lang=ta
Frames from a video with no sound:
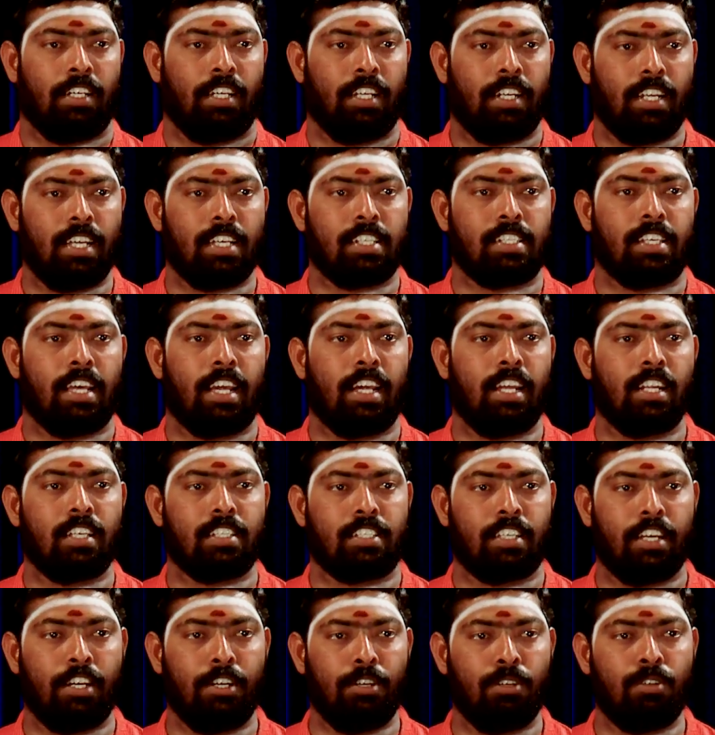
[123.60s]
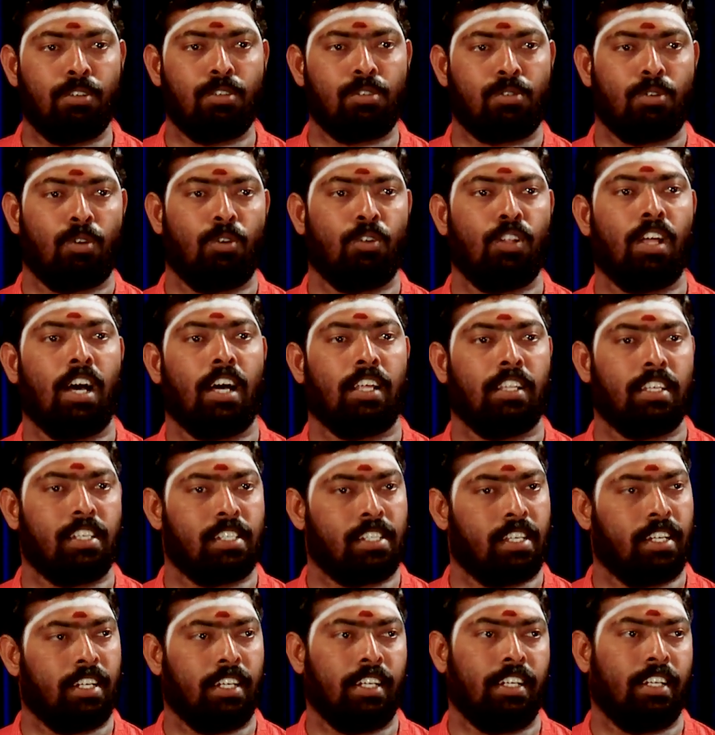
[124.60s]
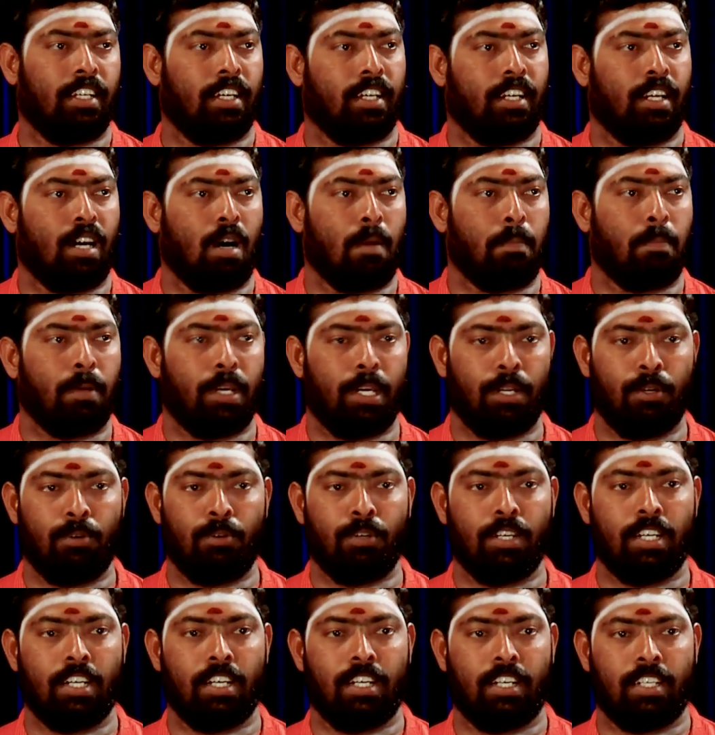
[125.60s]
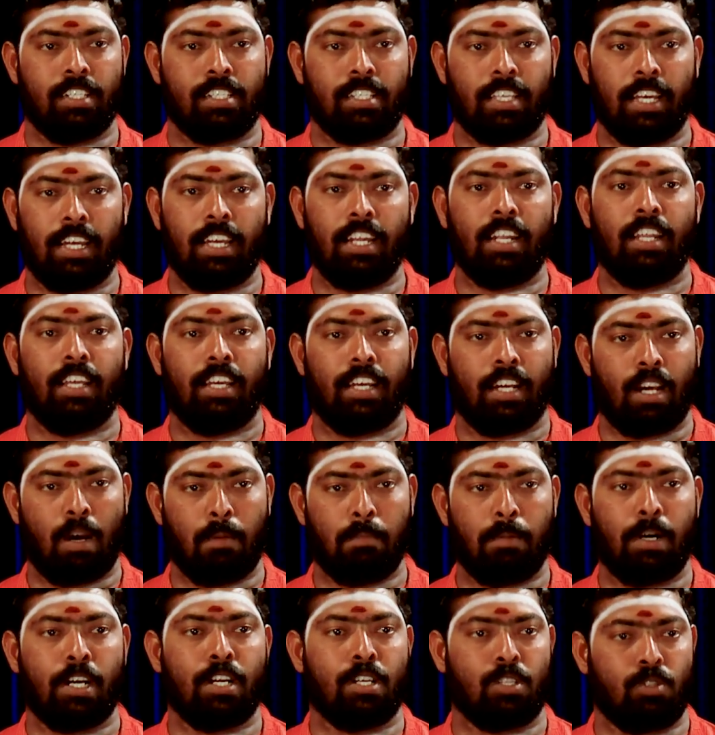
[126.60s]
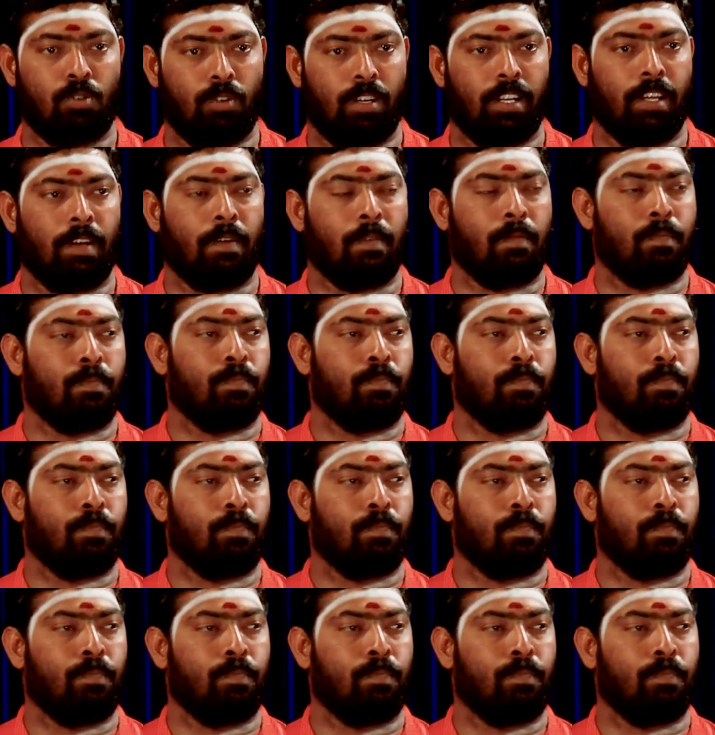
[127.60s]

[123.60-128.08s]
என்ன செயலை செய்யணும்னு சொல்லுதோ அதை செய்யினார் அப்போ என்னுடைய செயலை எங்கள் அப்பாட்ட சொன்னேன்